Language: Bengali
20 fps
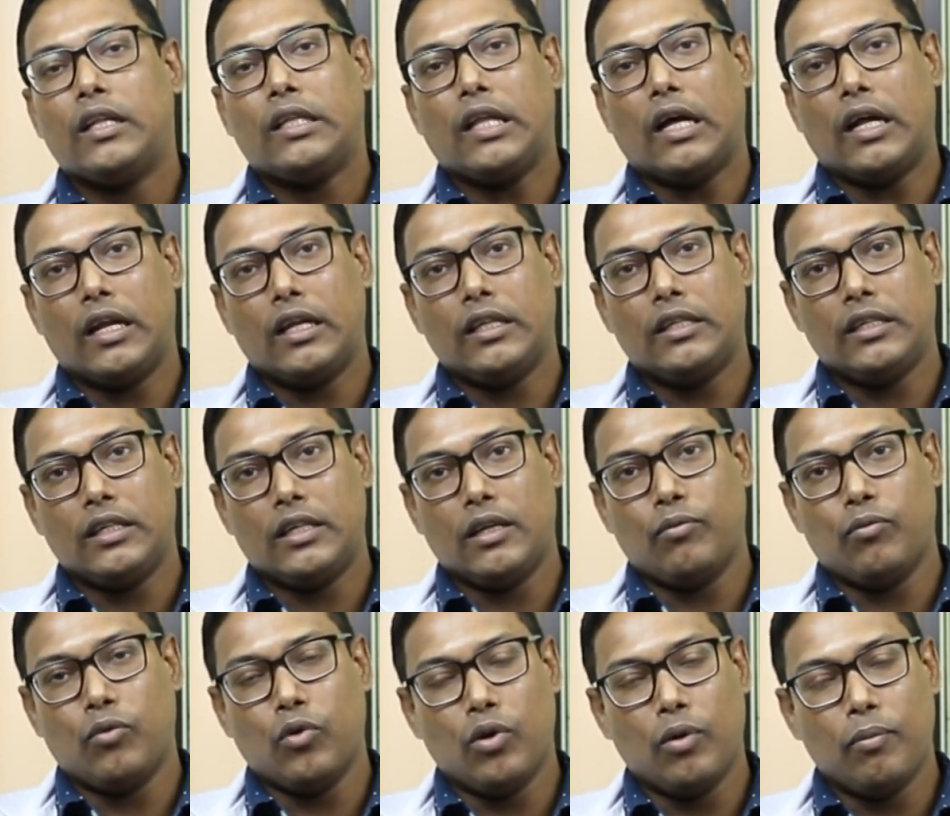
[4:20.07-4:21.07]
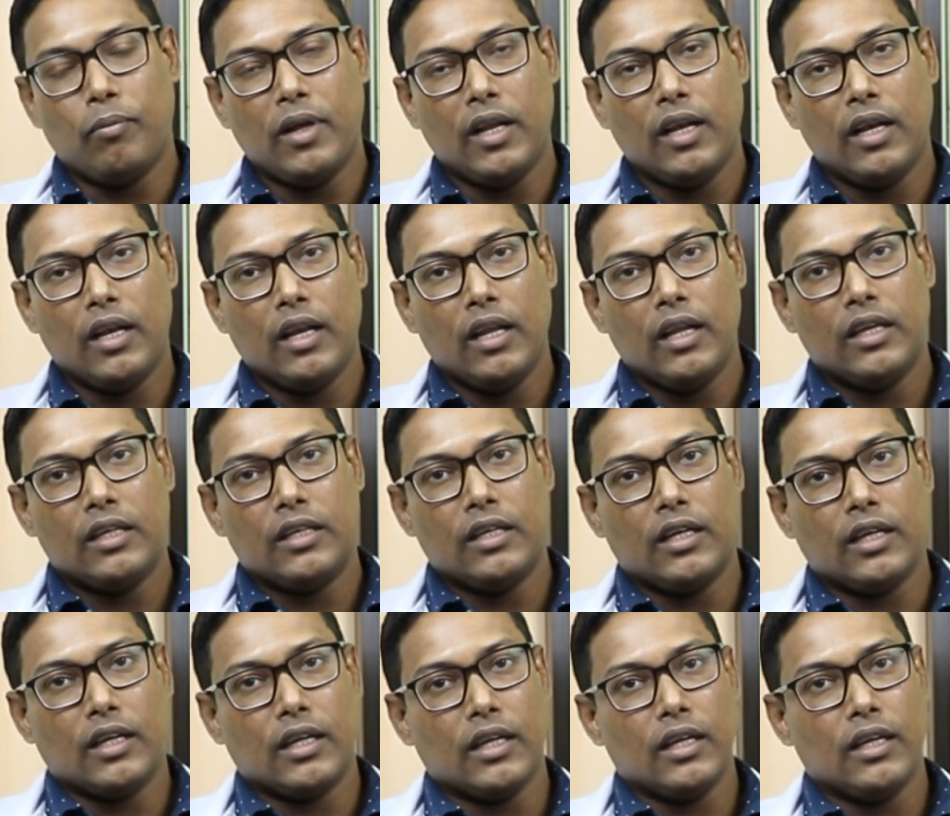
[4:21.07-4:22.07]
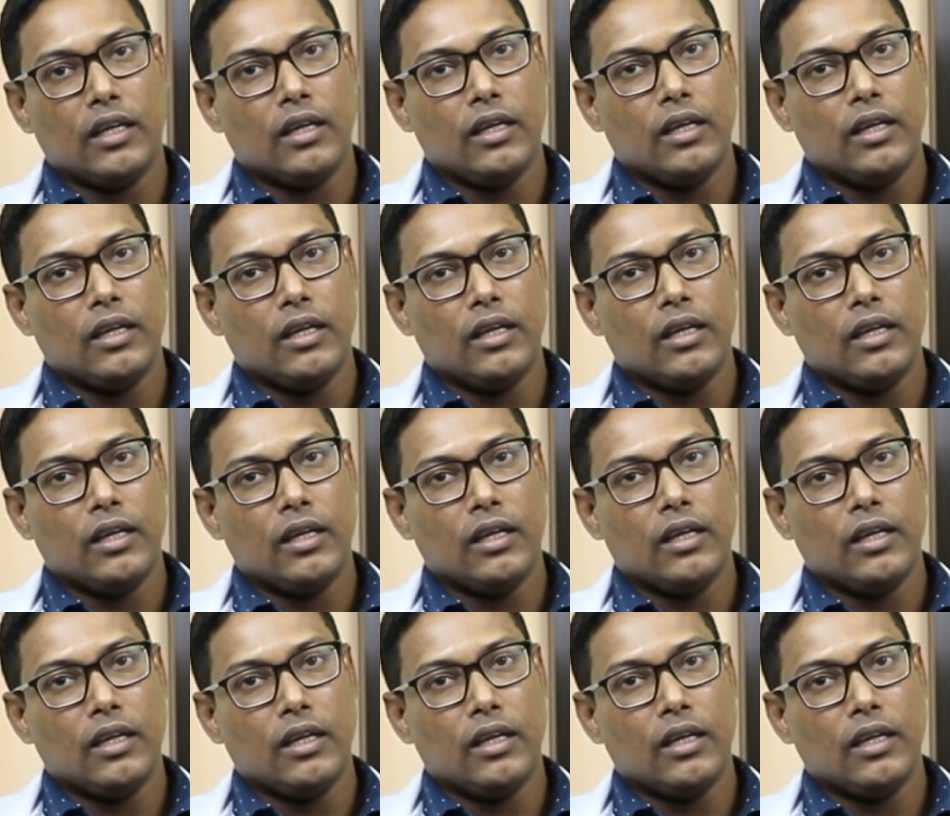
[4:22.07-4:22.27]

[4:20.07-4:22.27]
তারা যেটা বলবেন সেটাকে